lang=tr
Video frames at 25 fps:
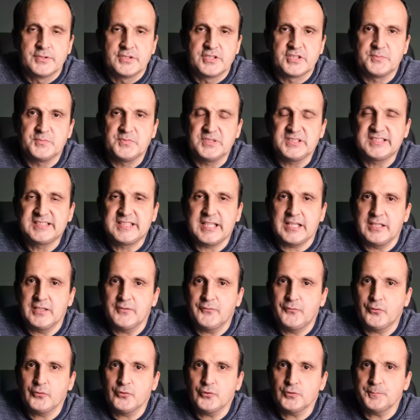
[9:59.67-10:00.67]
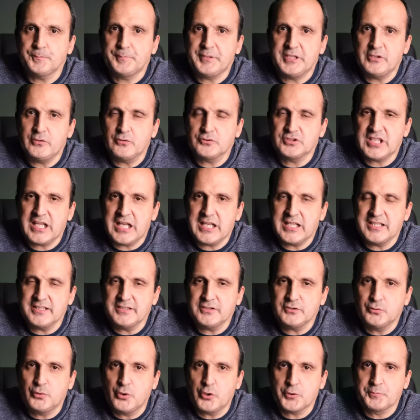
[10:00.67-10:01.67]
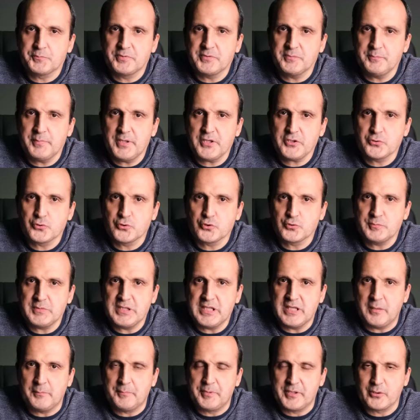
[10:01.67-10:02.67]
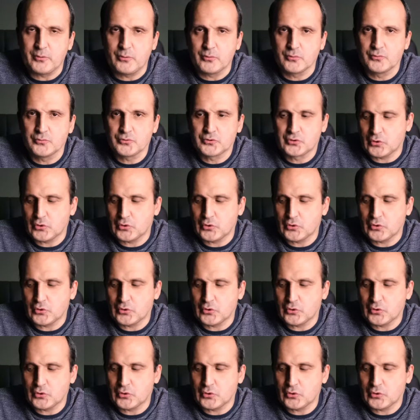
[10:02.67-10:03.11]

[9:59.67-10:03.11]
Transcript: Şimdi telefonun pil özelliğinin 4500 mAh olduğunu